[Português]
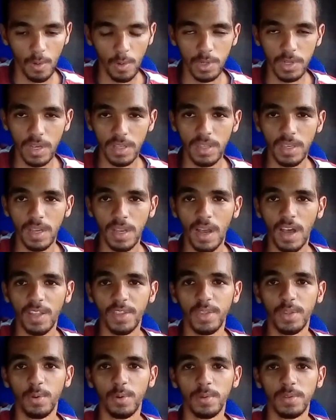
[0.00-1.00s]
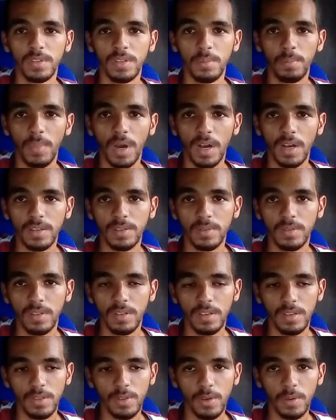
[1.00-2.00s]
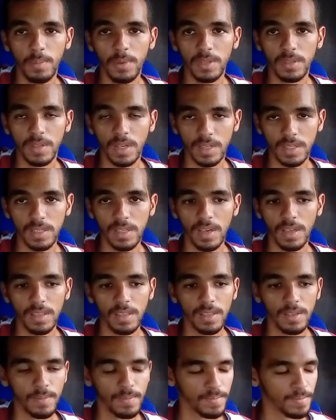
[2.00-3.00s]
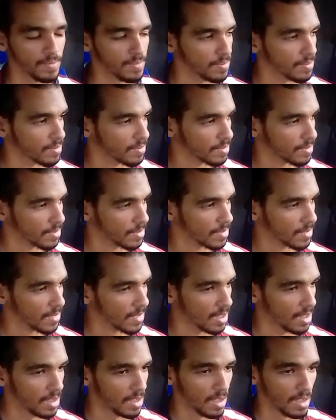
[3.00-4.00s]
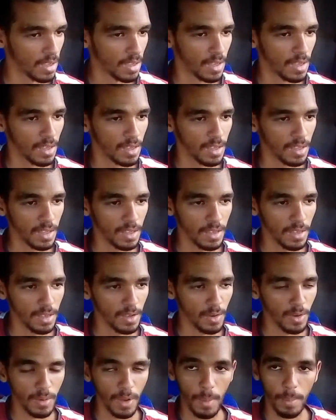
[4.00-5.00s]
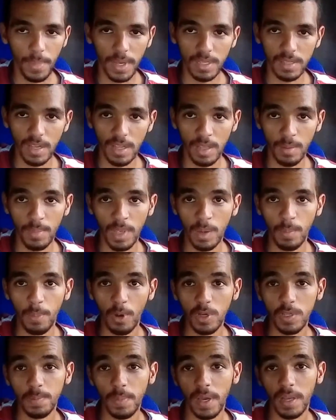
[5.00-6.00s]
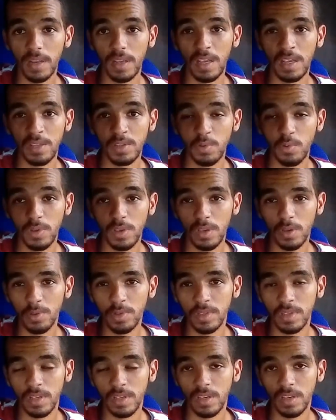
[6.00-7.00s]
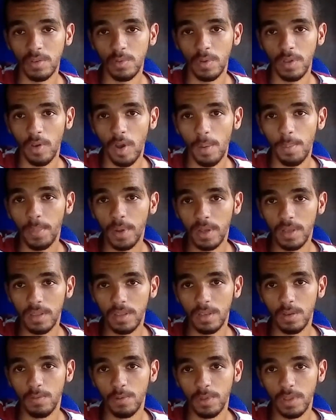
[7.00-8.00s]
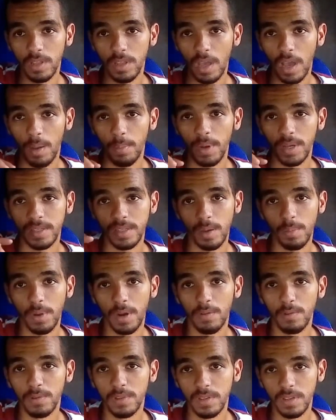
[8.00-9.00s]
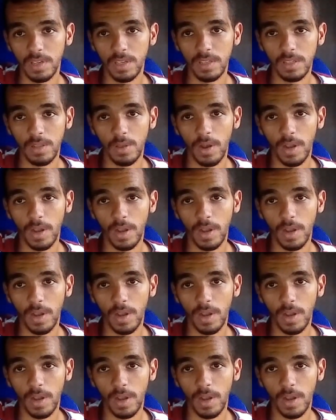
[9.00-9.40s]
Hoje é dia 14 de março de 2017, né? E apesar da minha pouca experiência, o que eu sei, o que eu aprendi, eu vou tentar repassar para vocês.